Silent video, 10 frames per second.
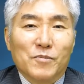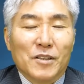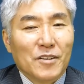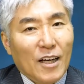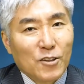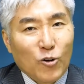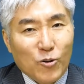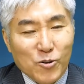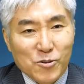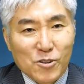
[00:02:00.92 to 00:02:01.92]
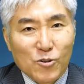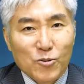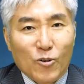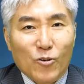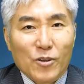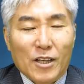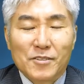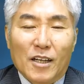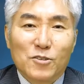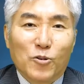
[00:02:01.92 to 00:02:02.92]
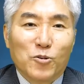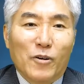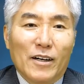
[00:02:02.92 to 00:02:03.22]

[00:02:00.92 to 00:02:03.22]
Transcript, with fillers: みんなが共有すること語ること